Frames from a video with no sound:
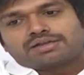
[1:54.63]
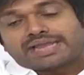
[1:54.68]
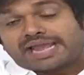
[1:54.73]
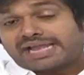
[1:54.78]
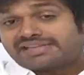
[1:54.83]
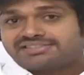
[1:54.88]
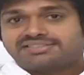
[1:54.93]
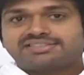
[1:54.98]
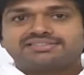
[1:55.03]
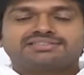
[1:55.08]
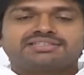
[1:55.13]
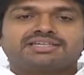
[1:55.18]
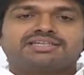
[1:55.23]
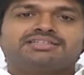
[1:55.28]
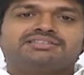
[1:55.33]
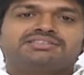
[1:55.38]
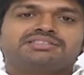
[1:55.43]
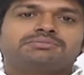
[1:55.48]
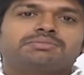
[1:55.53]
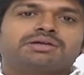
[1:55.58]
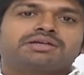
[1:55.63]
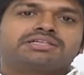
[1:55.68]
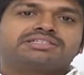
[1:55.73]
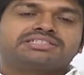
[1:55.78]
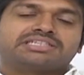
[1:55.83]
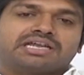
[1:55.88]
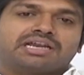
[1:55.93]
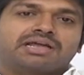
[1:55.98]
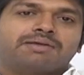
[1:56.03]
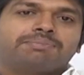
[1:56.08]
క్యాస్టింగ్ సైడ్ ఈ సినిమాకి
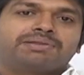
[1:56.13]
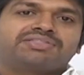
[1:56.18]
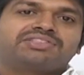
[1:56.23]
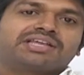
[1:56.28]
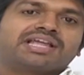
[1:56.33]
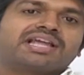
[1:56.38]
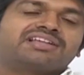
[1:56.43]
చాలా పెద్ద